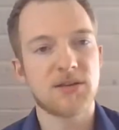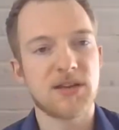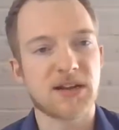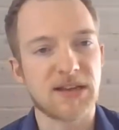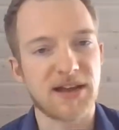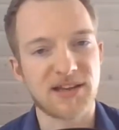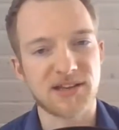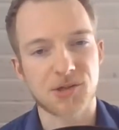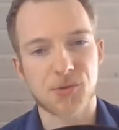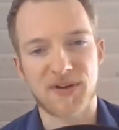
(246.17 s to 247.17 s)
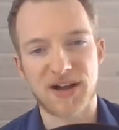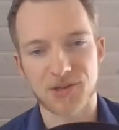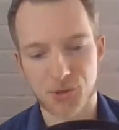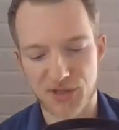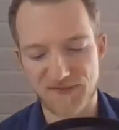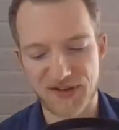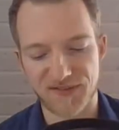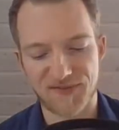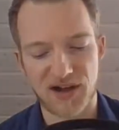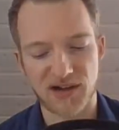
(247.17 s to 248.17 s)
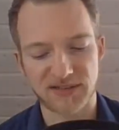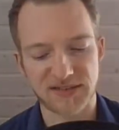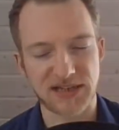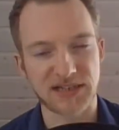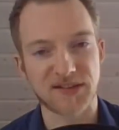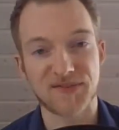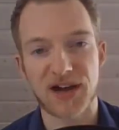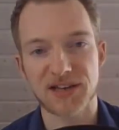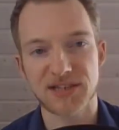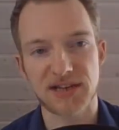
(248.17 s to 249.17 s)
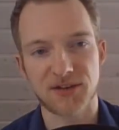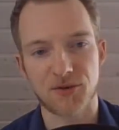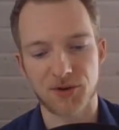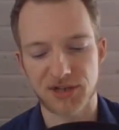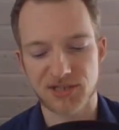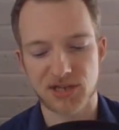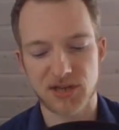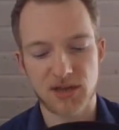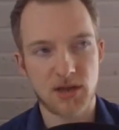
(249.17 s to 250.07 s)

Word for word: Der kleine Schwan Stefan fragte seinen Vater erneut